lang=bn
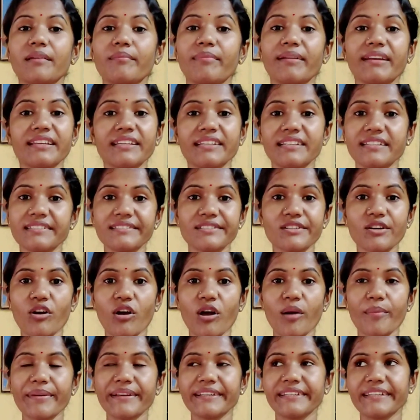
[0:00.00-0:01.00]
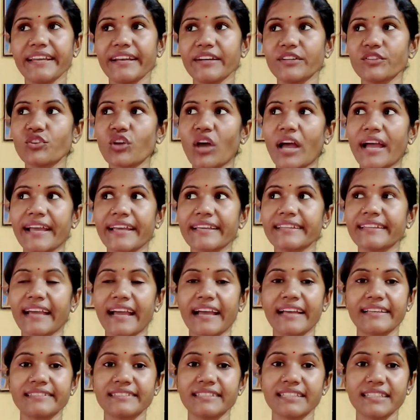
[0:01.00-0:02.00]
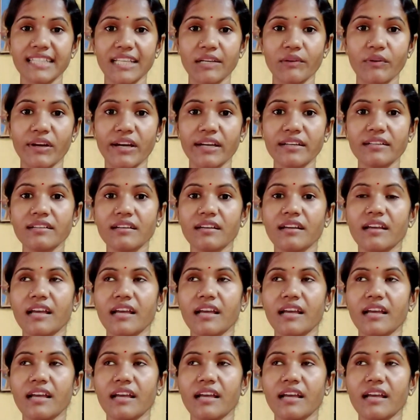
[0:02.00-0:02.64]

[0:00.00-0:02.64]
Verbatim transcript: এবার কি যে হবে ডেট তো আগেই দেখাচ্ছে দেওয়ার